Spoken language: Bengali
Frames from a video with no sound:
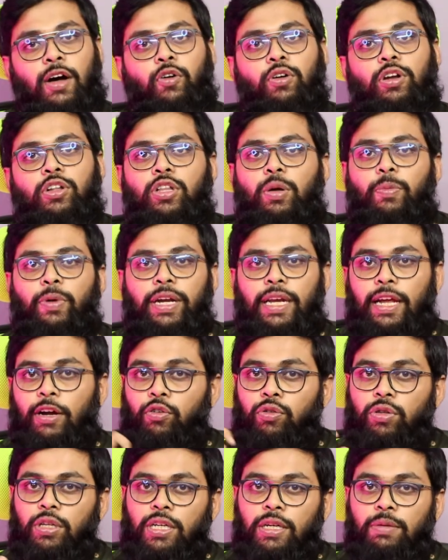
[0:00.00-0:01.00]
তাহলে তো আমার এটা
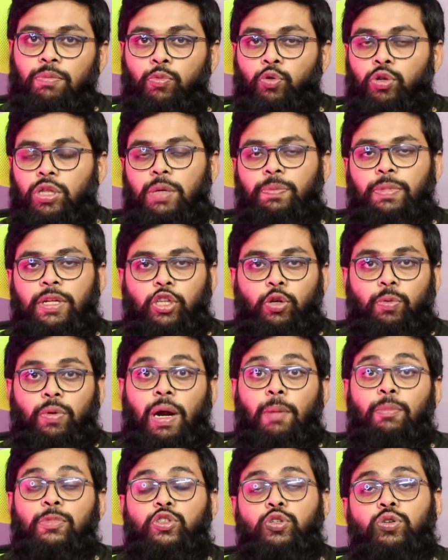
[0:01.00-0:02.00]
এখন থেকে মুক্তি পেতে
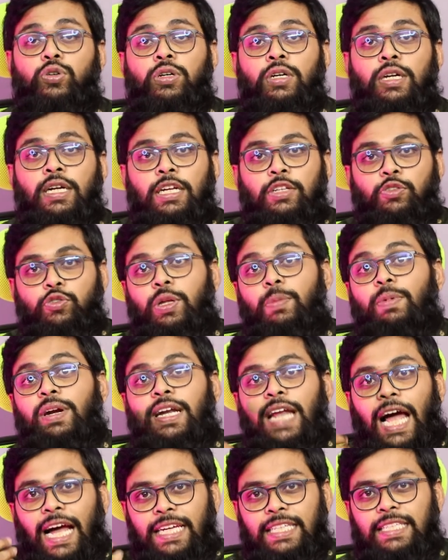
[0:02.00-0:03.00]
হবে আমরা যখন আমরা
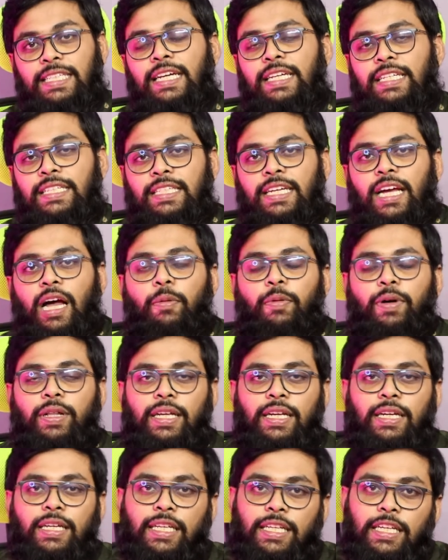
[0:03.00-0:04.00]
নাই জানি যে
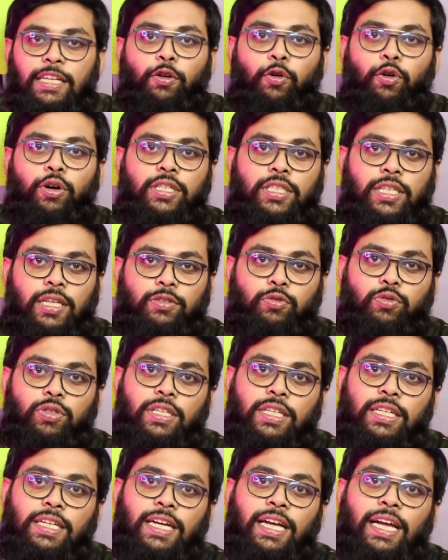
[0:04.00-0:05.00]
আমাদের কি হয়েছে
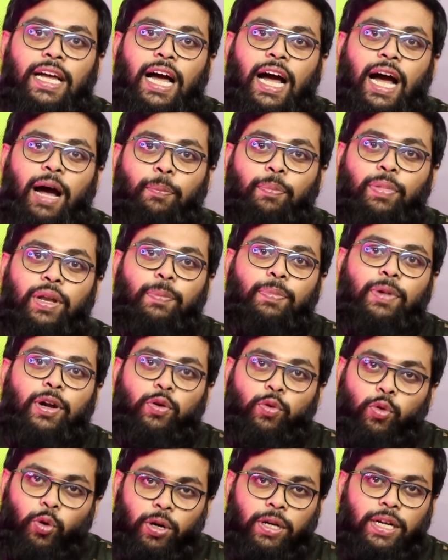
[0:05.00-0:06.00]
যদি আপনি আপনার
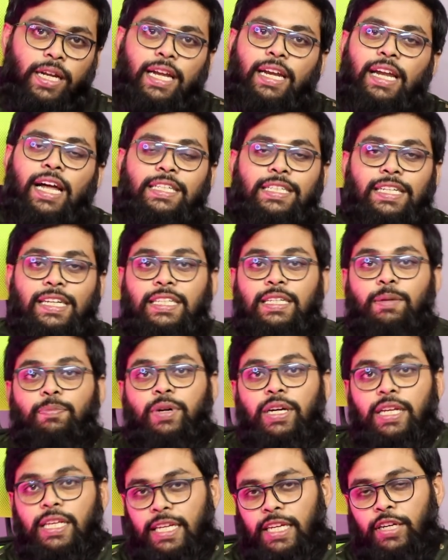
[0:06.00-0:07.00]
রোগটাই না জানেন যে
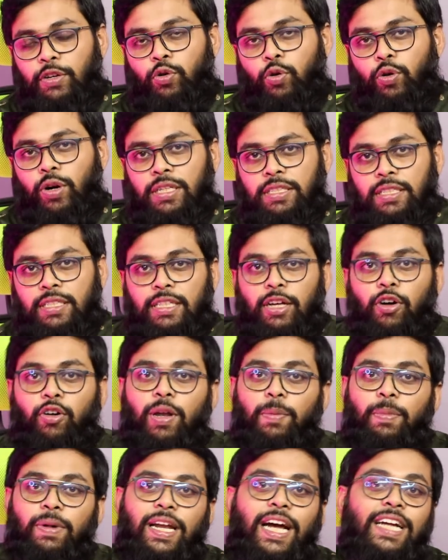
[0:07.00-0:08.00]
আপনার কী রোগ আছে
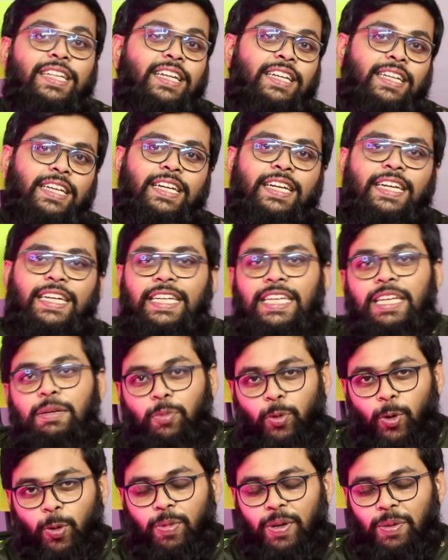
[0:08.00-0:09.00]
তাহলে আপনি ডাক্তারকে গিয়ে কী
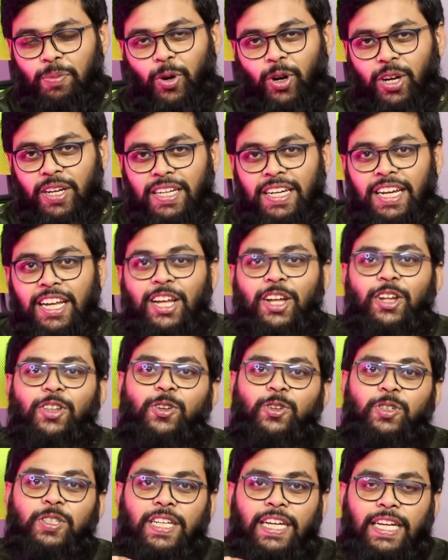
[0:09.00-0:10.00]
বলবেন বলেন
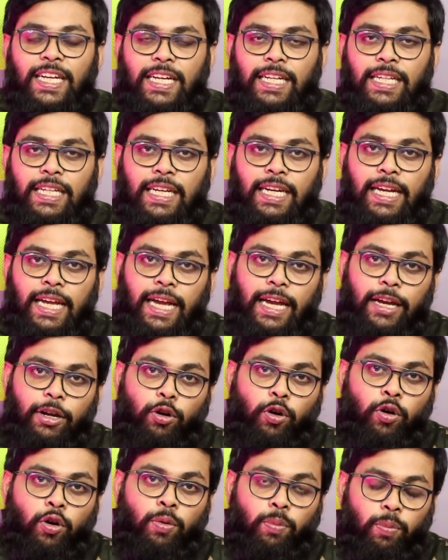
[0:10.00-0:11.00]
তো সেই ক্ষেত্রে এই
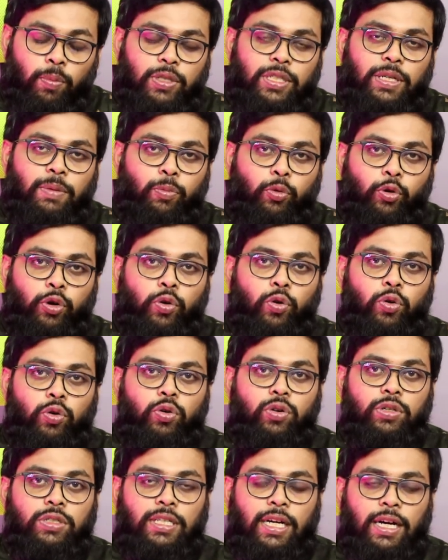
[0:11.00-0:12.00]
রকম যে
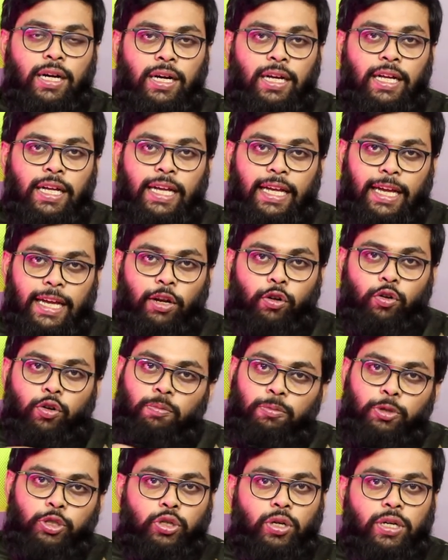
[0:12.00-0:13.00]
বইগুলো যা
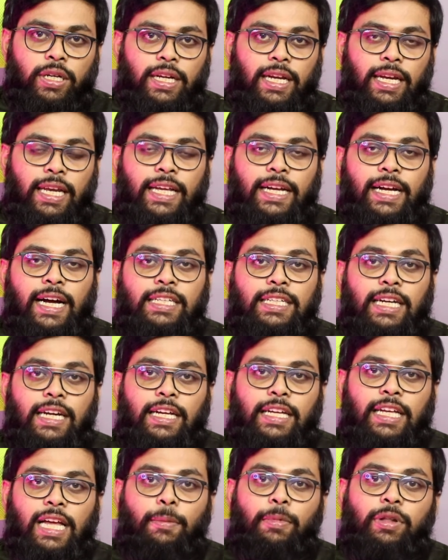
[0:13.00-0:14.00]
এরকম বিষয় নিয়ে লেখা যা
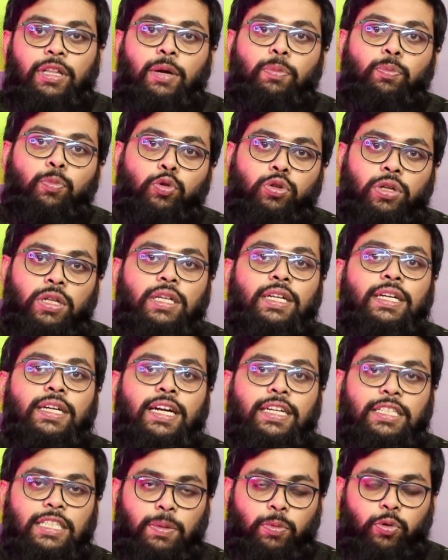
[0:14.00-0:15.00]
নাকি আমাদের
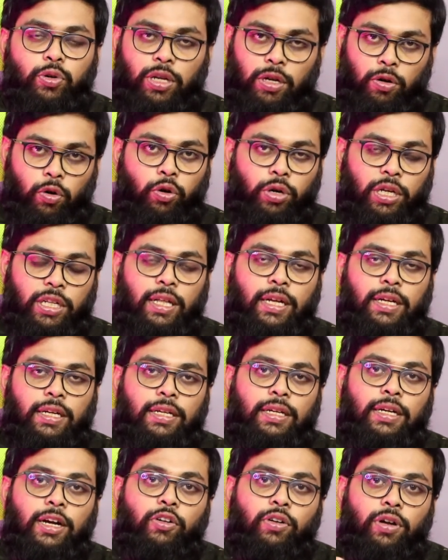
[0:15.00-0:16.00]
প্রতিদিনকার জীবনে ঘটে
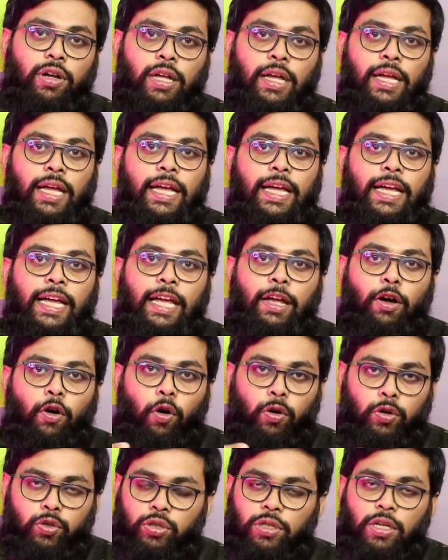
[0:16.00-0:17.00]
থাকে কারণ এই
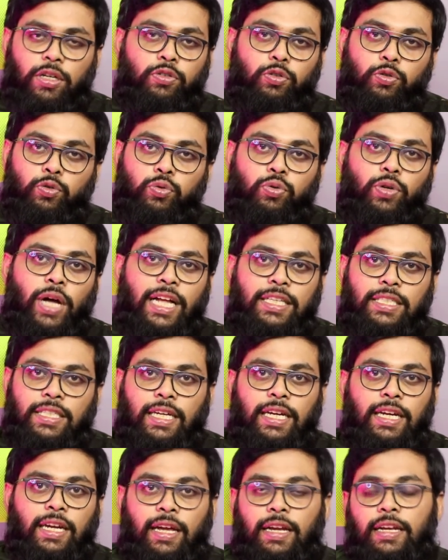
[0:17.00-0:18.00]
অলসতা কিন্তু শুধু
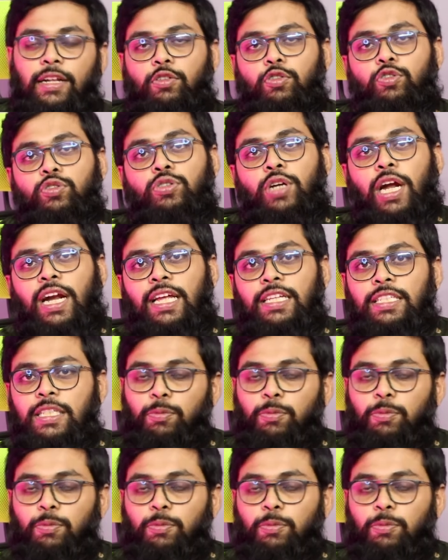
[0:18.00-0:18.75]
আজকে না এটা তো সারা